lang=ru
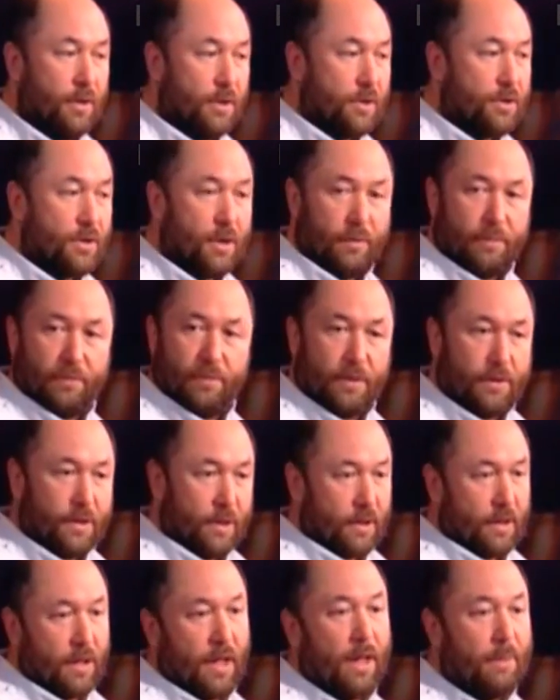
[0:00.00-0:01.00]
держав, ни с
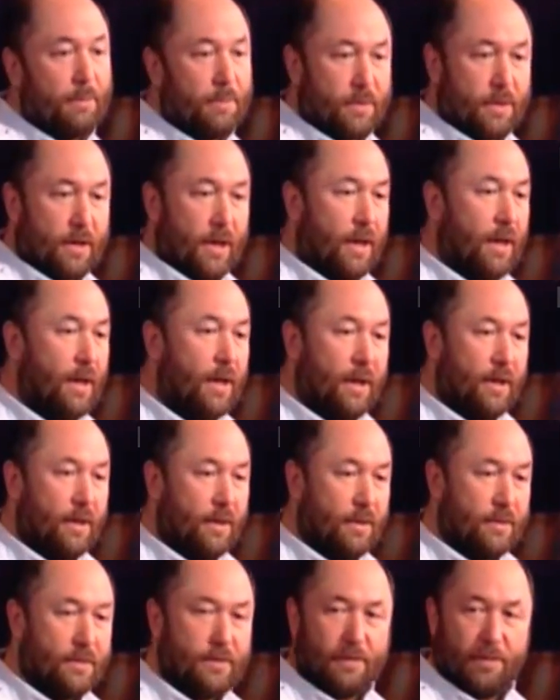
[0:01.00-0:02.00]
Китаем, ни с Кореей,
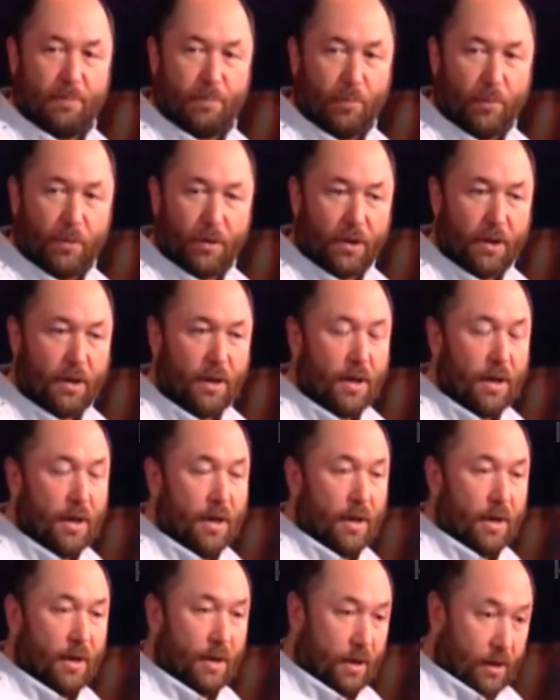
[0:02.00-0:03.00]
ни с Японией,
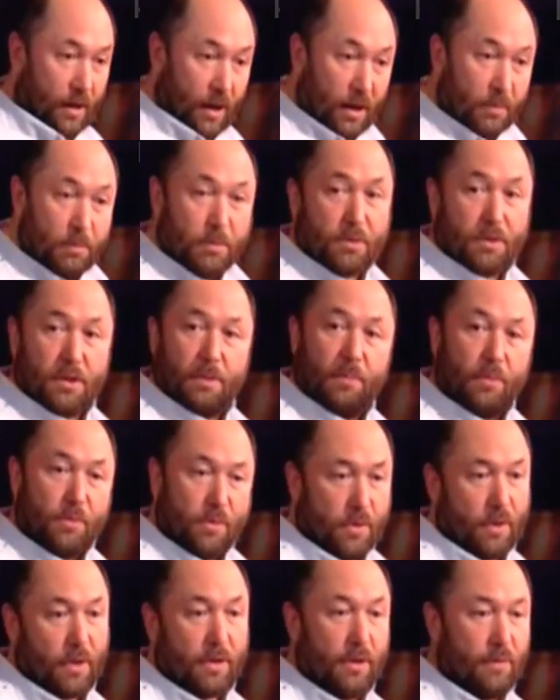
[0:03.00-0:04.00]
хотя они между собой
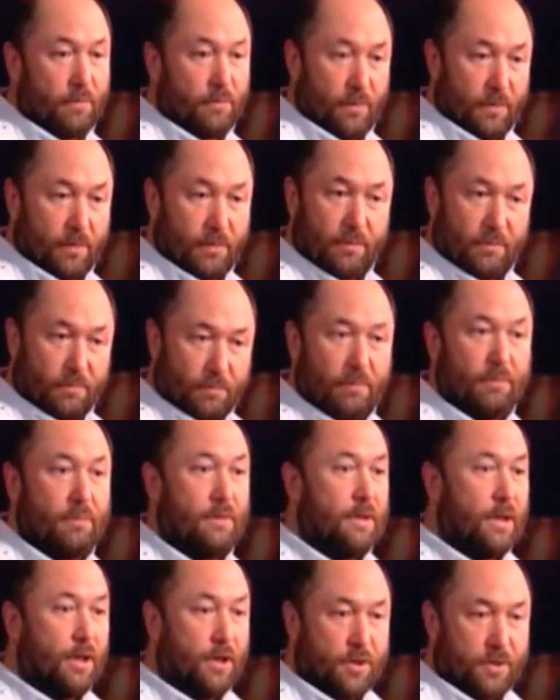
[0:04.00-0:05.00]
очень активно
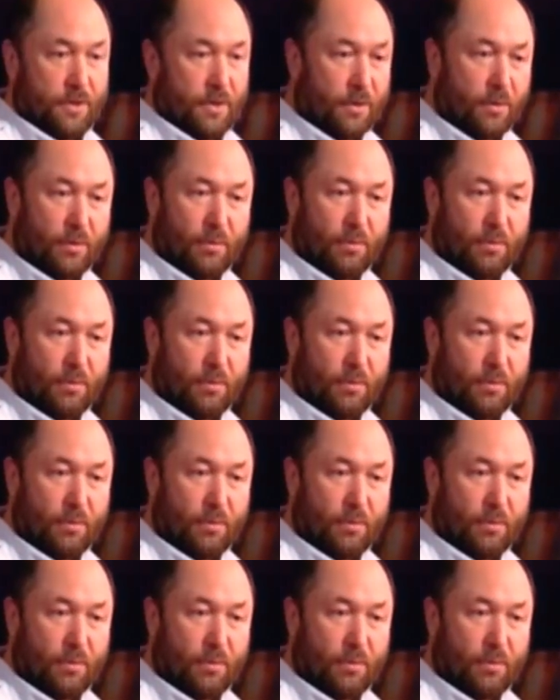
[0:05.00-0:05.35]
исторически